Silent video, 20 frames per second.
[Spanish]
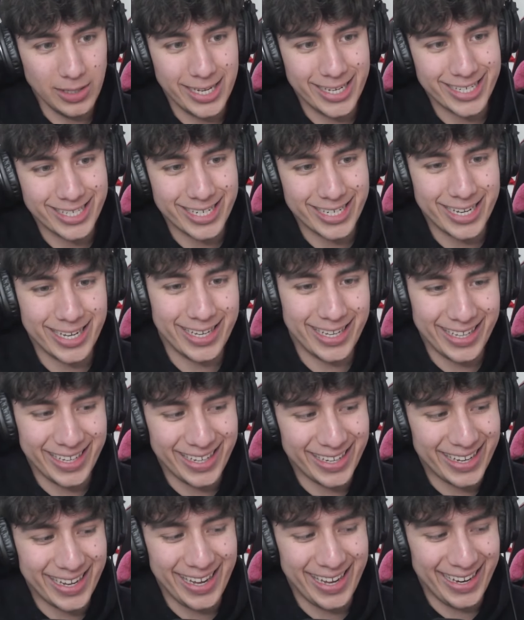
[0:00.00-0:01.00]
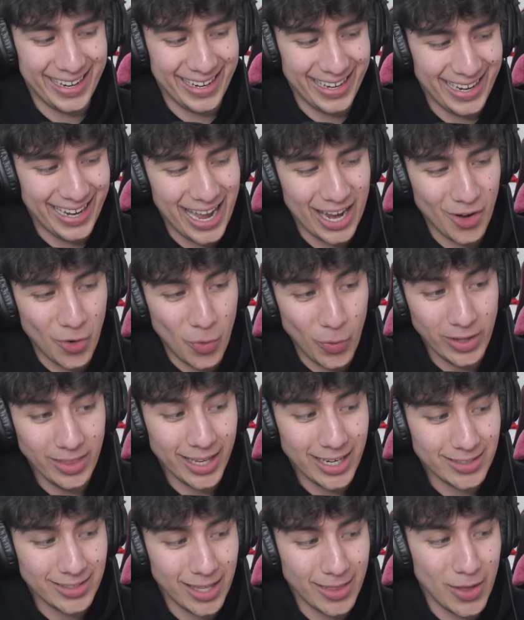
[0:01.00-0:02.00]
y es que, la
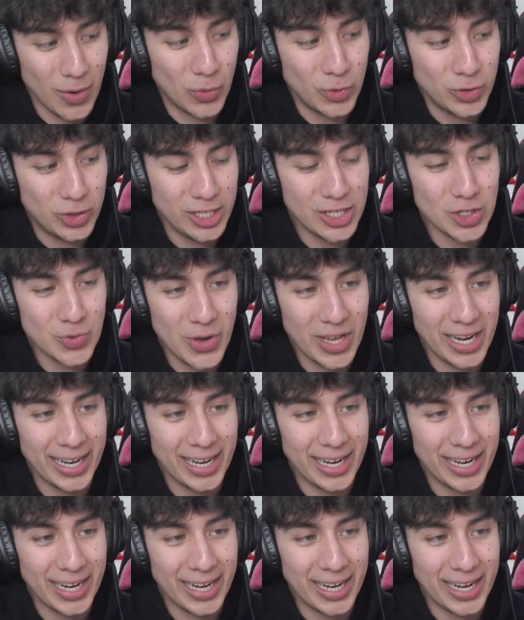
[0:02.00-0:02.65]
cuenta esta de Gutismo